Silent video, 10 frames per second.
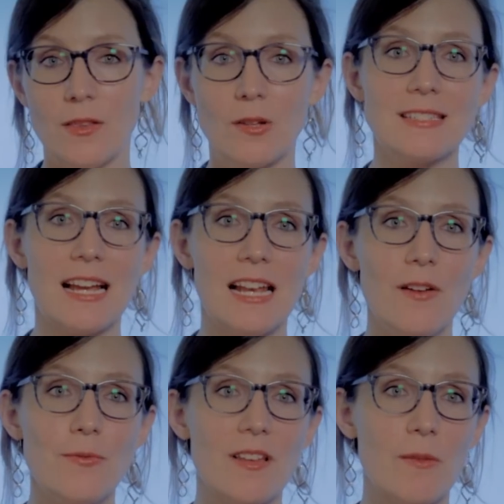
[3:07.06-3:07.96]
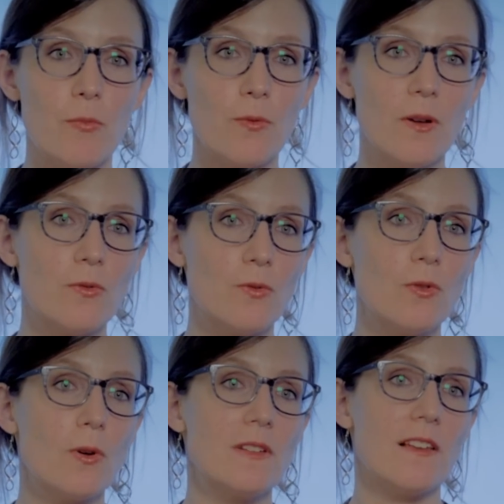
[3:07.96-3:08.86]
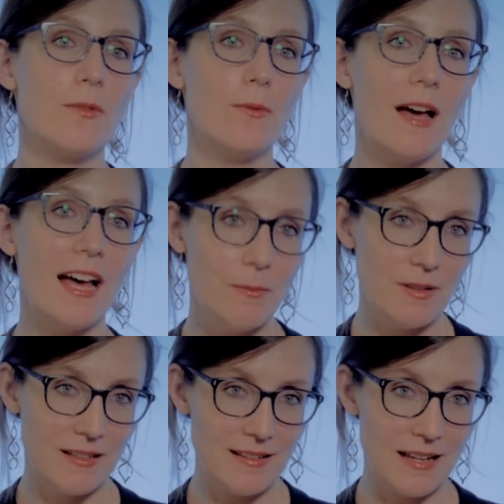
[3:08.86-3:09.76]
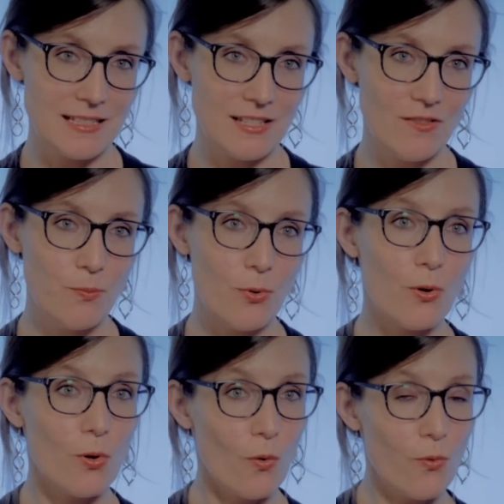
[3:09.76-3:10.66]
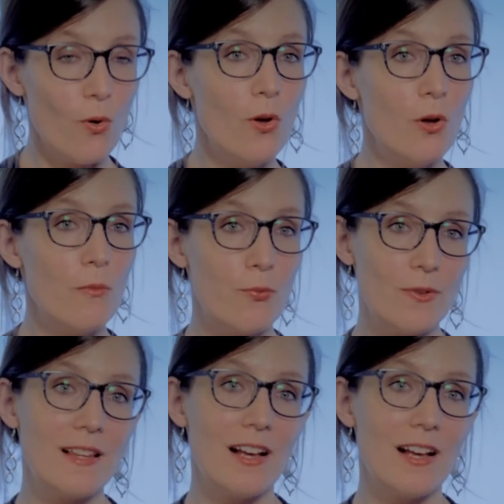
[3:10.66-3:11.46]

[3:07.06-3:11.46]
Dans ce cas-là, vous avez besoin d'une autorisation administrative pour que l'enfant puisse